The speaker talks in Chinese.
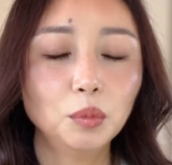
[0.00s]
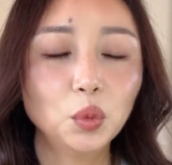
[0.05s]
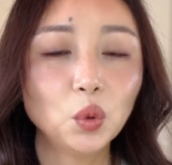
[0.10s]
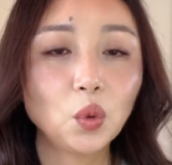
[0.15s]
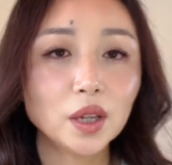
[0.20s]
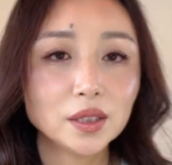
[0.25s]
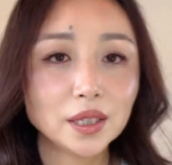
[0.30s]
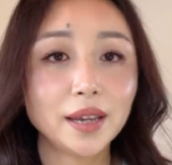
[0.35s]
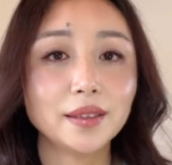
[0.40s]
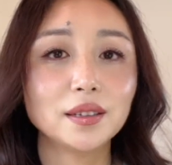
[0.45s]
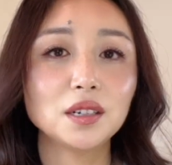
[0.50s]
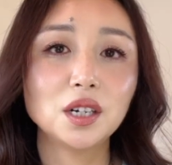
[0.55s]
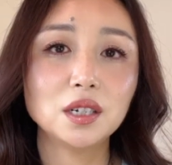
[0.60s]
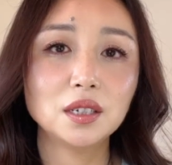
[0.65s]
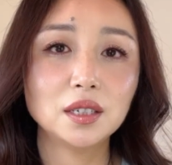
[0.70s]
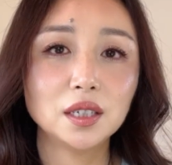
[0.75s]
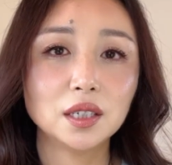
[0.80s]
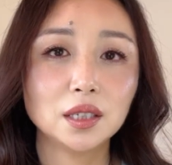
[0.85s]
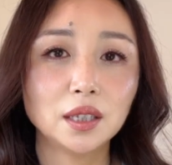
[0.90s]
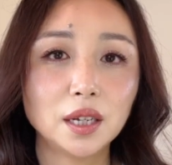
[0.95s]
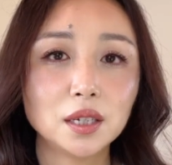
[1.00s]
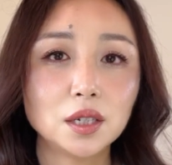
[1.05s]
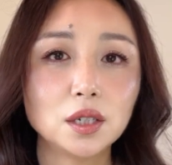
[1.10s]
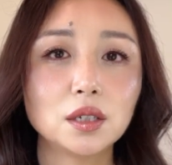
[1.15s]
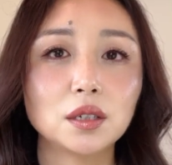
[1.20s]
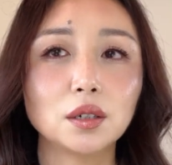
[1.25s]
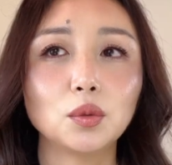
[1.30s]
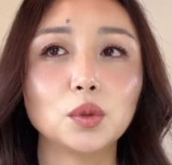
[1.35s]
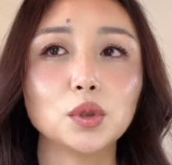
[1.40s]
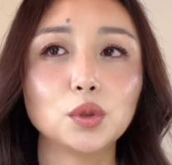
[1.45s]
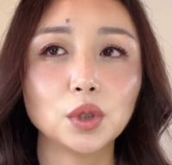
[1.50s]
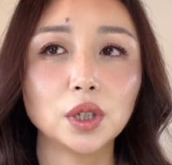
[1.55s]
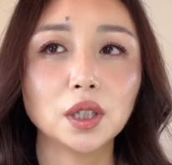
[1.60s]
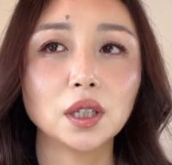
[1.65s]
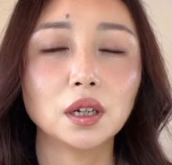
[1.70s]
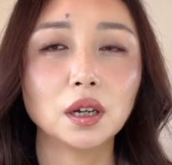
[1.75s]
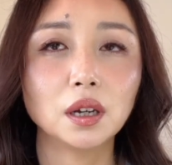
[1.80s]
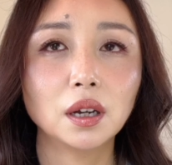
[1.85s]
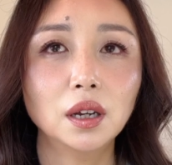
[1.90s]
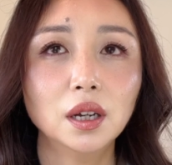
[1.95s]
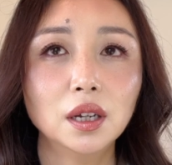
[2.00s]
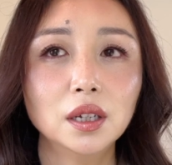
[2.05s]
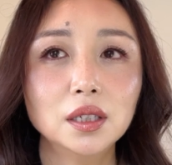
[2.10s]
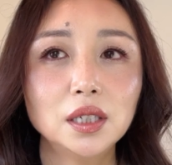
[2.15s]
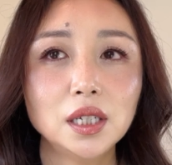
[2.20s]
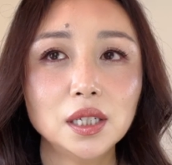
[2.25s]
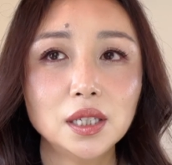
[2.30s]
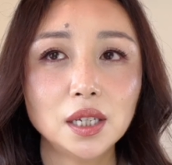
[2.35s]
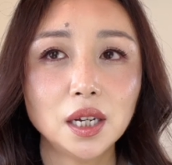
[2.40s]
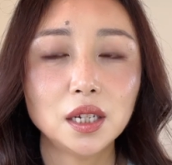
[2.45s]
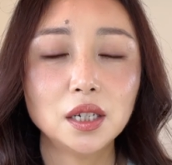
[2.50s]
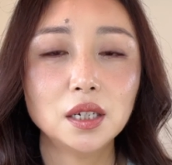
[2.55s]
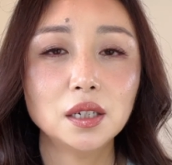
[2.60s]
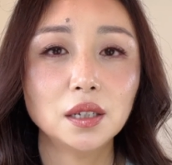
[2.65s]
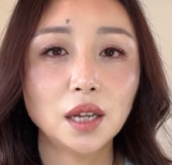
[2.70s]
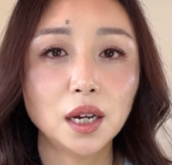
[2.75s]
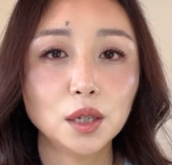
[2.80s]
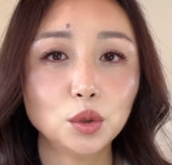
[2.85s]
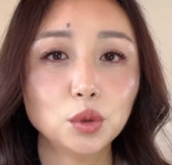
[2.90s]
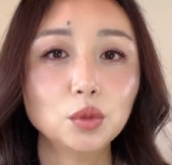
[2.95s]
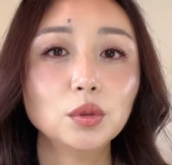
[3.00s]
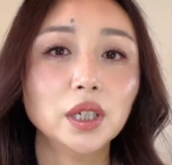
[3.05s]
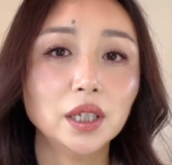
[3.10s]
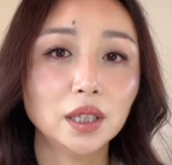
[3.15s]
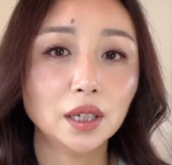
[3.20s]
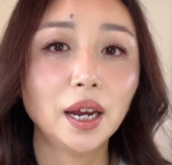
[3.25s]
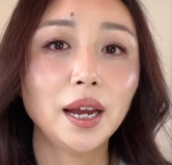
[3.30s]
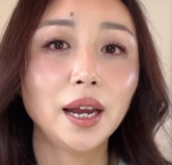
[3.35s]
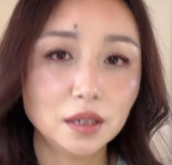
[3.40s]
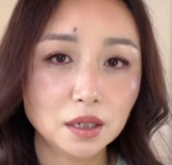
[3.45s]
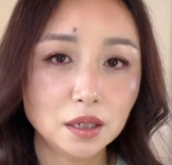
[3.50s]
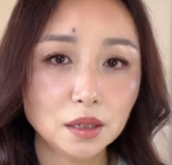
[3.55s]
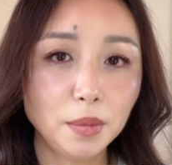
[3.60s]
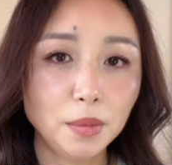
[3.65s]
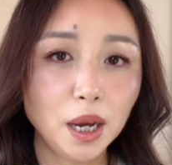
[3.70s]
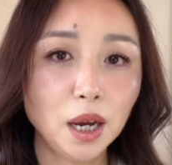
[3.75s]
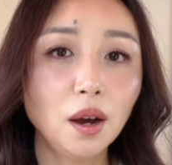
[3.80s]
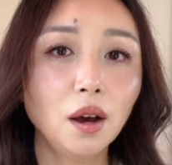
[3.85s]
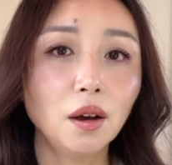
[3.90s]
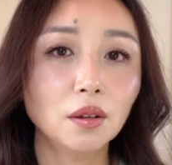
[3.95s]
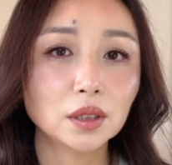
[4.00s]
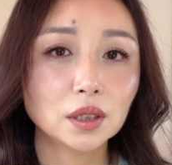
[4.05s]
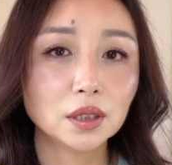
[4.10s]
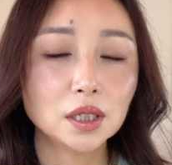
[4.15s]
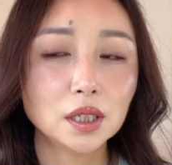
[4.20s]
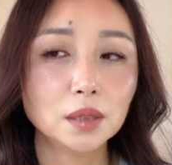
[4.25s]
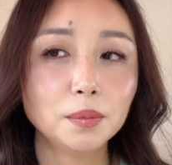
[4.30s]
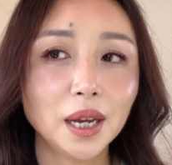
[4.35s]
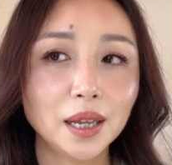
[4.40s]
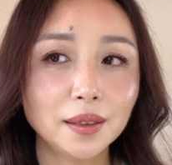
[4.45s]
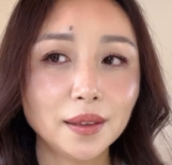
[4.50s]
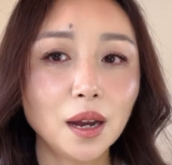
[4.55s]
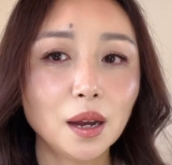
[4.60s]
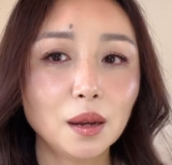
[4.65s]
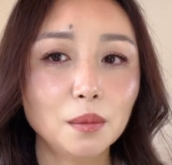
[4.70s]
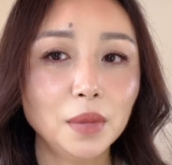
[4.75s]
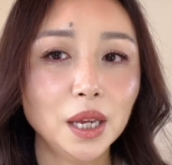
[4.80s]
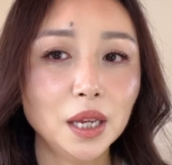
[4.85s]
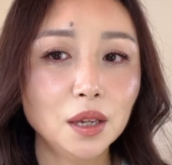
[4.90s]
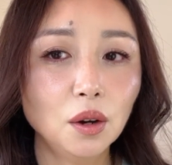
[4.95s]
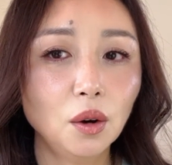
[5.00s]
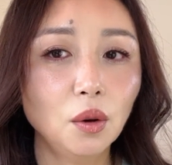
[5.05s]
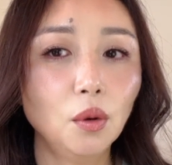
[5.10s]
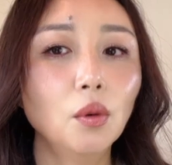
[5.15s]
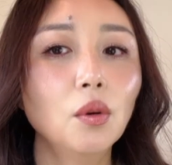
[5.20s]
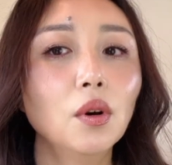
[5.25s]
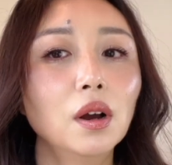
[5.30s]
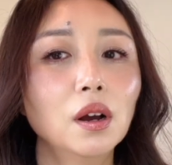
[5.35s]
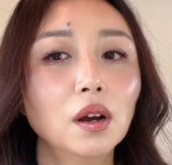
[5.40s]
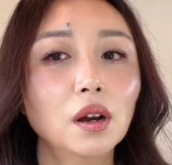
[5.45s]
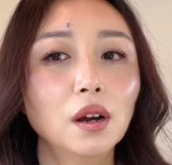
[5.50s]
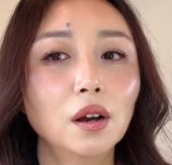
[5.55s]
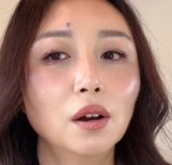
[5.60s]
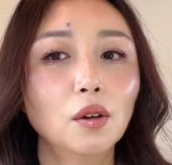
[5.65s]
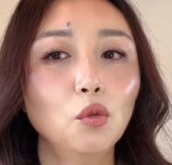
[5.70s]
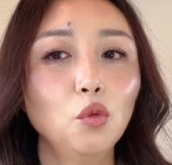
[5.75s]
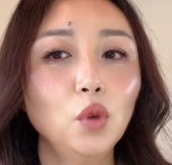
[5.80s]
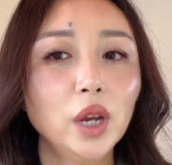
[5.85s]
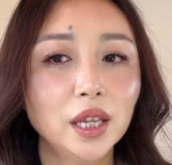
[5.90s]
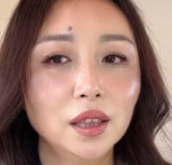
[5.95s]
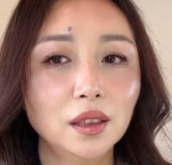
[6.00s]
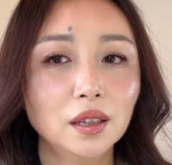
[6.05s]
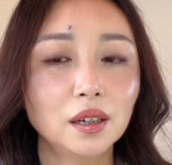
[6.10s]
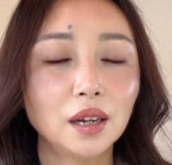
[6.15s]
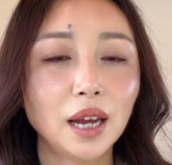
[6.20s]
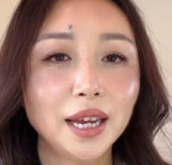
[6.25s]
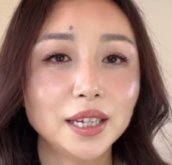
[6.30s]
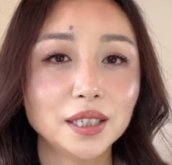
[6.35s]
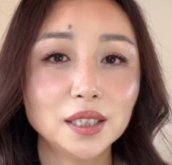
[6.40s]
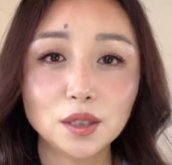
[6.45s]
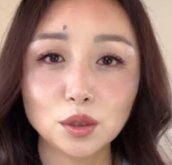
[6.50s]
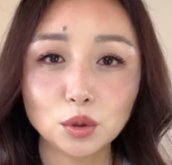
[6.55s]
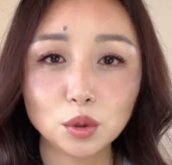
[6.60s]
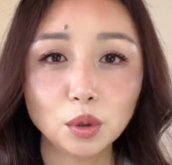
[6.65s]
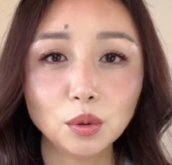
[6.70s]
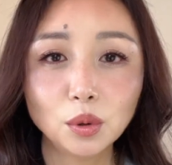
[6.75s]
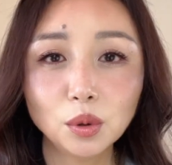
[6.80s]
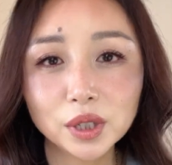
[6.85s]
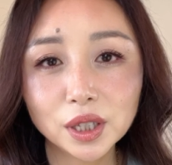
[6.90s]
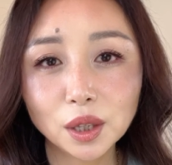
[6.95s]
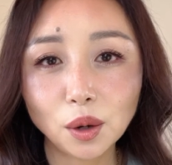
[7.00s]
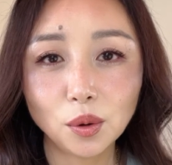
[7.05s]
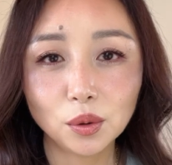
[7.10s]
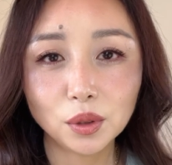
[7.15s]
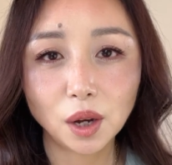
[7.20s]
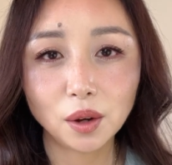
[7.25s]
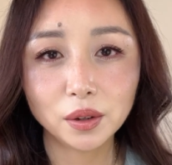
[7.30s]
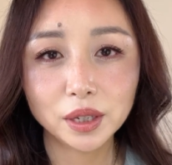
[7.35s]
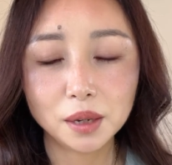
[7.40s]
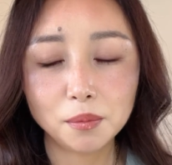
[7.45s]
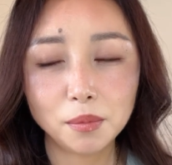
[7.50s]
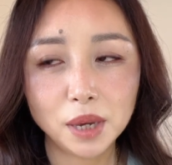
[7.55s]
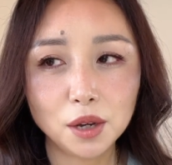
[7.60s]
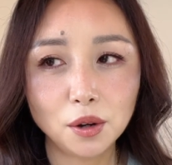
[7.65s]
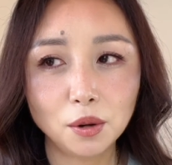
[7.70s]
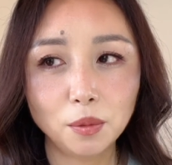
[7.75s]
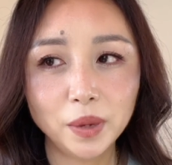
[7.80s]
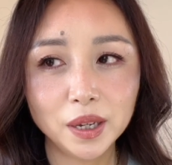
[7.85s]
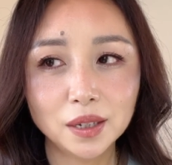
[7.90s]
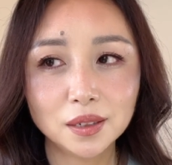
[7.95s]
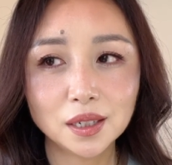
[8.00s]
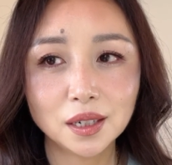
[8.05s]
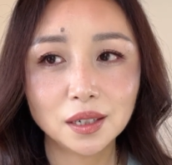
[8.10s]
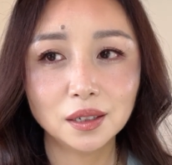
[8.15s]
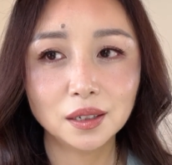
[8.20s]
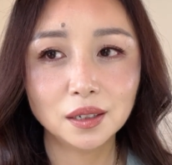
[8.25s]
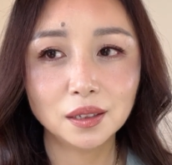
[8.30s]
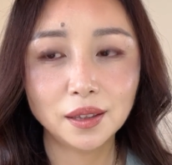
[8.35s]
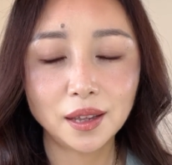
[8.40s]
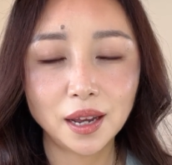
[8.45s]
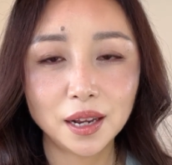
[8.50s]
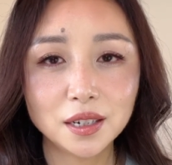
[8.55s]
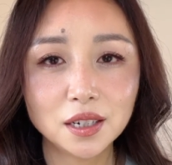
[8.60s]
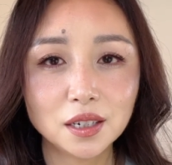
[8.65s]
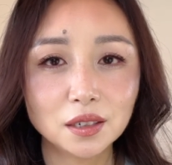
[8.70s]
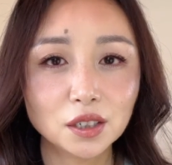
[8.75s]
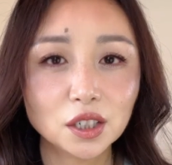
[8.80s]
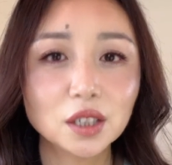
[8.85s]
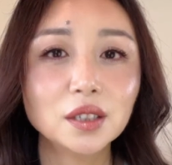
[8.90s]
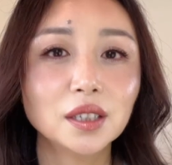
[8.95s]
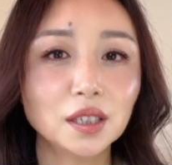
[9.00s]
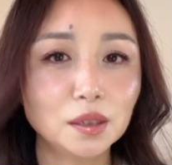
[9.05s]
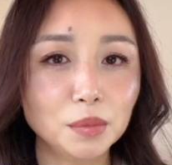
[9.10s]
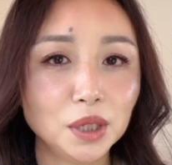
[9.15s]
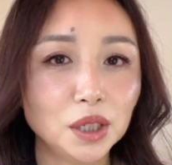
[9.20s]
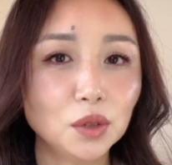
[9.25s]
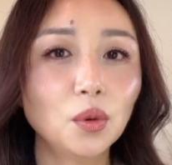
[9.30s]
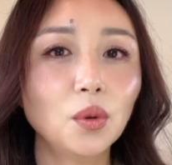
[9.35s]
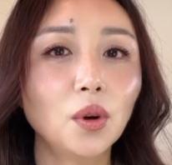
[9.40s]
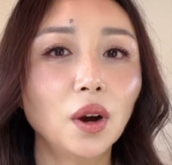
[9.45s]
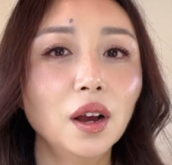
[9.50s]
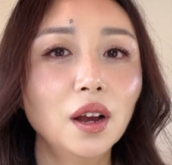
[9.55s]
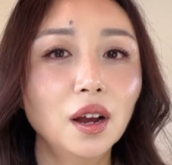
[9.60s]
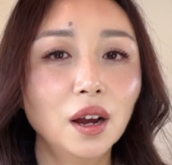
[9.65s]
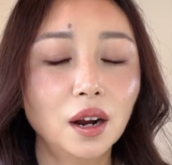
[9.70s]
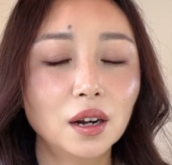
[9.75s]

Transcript: 不光彩的事情，但是呢，我觉得。这件事他处理的还是蛮好的，起码他没有为了爱情冲昏头脑，也没有被这个男生彻底迷惑。